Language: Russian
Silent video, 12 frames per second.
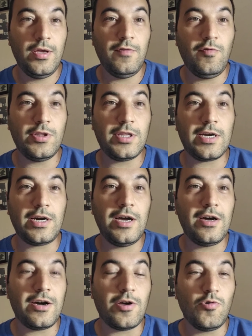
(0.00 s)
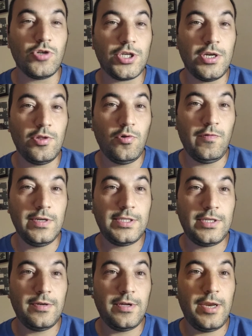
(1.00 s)
Вот такая хорошая
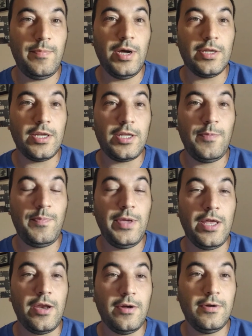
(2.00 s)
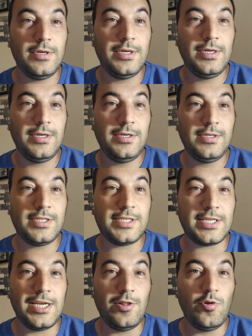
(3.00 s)
новость. Ребята, теперь
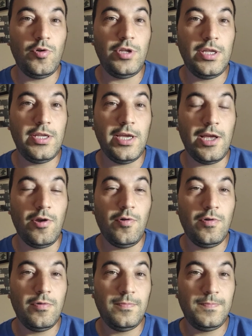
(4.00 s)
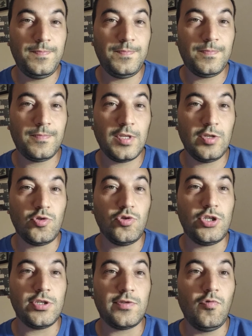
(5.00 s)
целую неделю
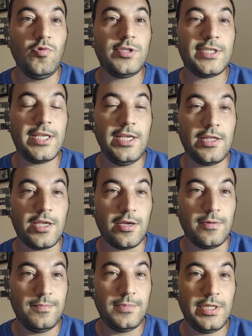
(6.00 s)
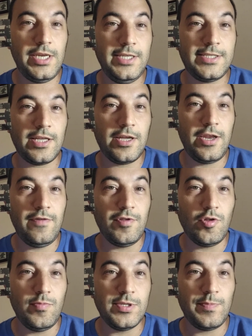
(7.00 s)
существуют скидки. 300
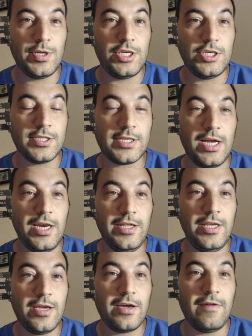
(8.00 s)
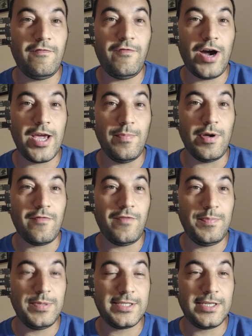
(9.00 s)
гривен нумизматическая линейка, Viber в
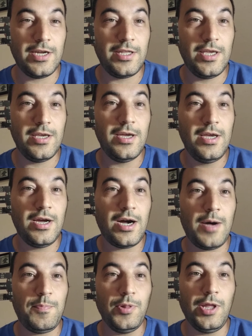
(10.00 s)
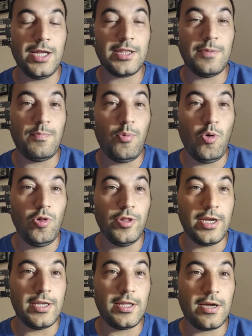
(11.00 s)
описании – оплата
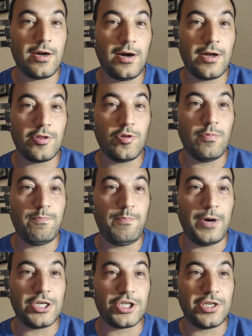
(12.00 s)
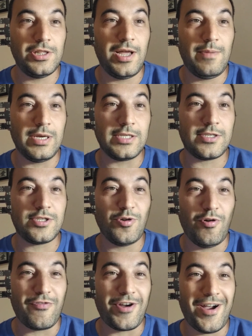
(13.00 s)
полная на карту, пошла
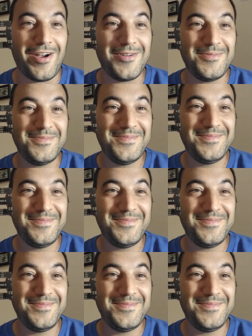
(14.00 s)
массовка.